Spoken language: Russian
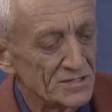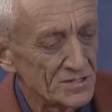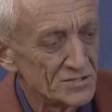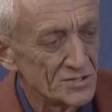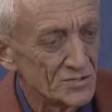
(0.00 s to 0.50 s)

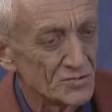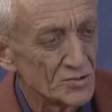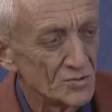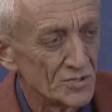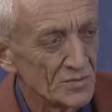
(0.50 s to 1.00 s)

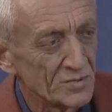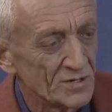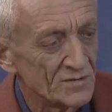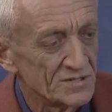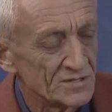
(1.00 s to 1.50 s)
конституционные
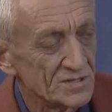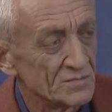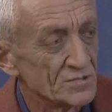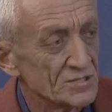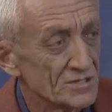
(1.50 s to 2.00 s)
права здесь
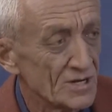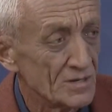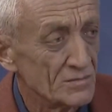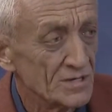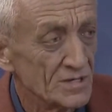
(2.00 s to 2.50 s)
немножко
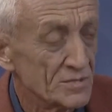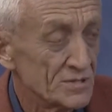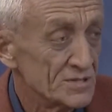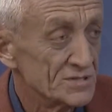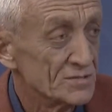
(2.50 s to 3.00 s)
хромали, ибо
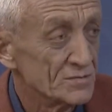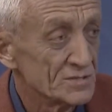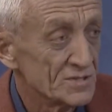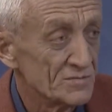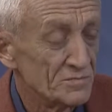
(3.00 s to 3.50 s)

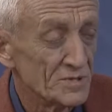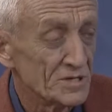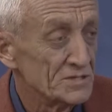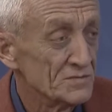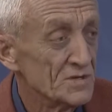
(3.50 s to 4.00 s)
Конституция в
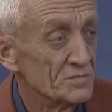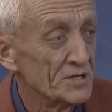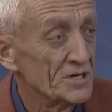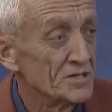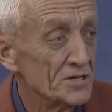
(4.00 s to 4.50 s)
императивном
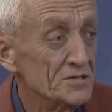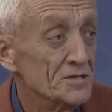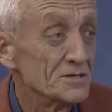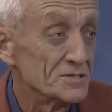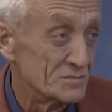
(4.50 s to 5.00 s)
порядке
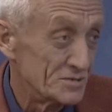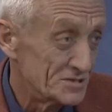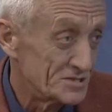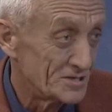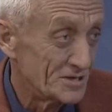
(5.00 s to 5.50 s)
не
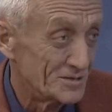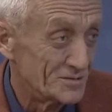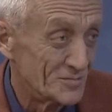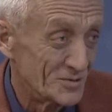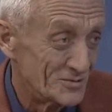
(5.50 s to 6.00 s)
запрещает
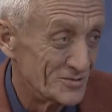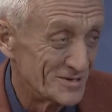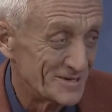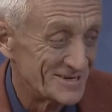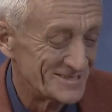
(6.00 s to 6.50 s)
двойное
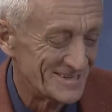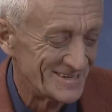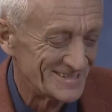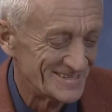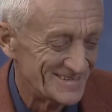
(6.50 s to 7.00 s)
запрещает.
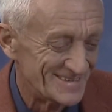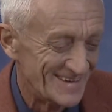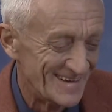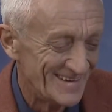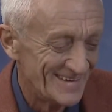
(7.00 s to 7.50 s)
гражданство.
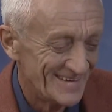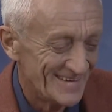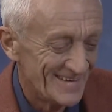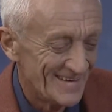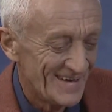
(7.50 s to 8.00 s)
Да.
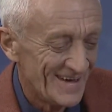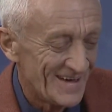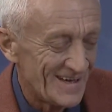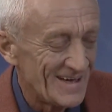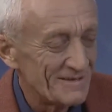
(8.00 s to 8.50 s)

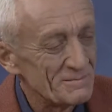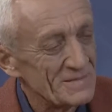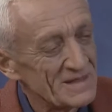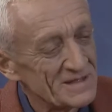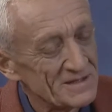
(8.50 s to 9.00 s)

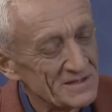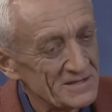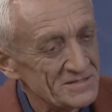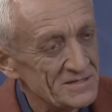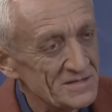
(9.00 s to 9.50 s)
А,
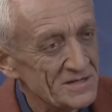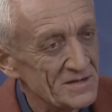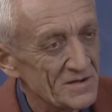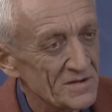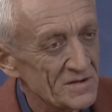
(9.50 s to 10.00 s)

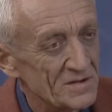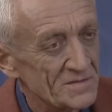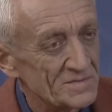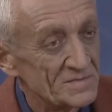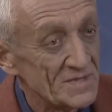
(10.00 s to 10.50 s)
Россия,
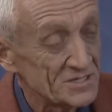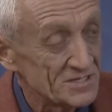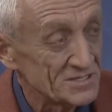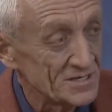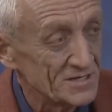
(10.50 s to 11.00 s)
наша
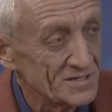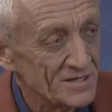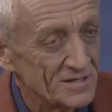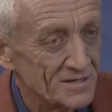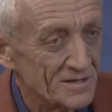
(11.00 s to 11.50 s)

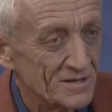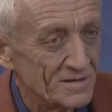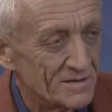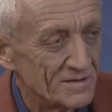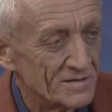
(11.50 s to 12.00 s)
страна, да,
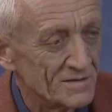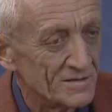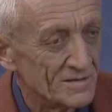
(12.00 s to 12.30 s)
э,